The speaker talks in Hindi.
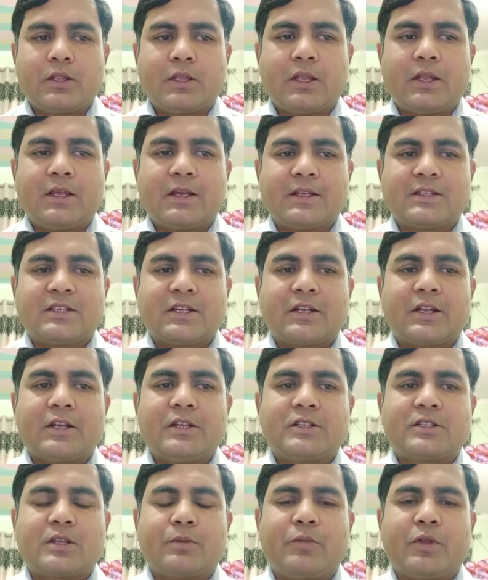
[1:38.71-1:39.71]
दिल्ली के
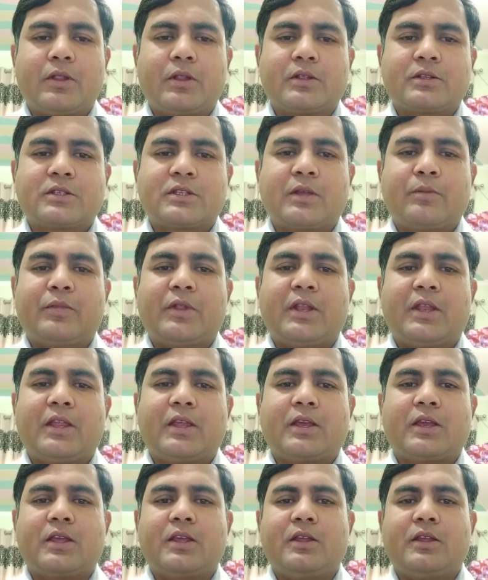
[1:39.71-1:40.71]
जर्नलिस्ट में से
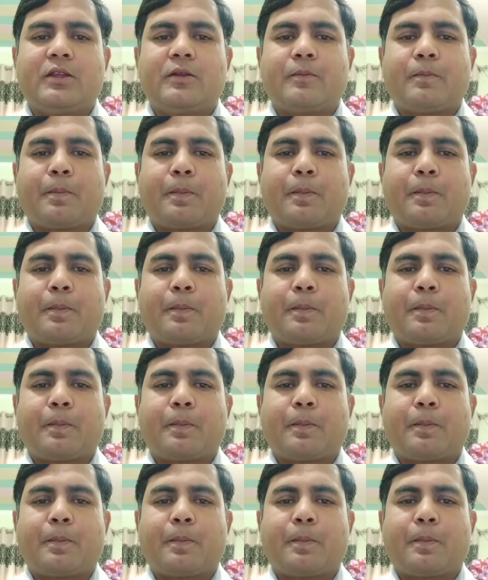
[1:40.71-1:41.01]
मिलने की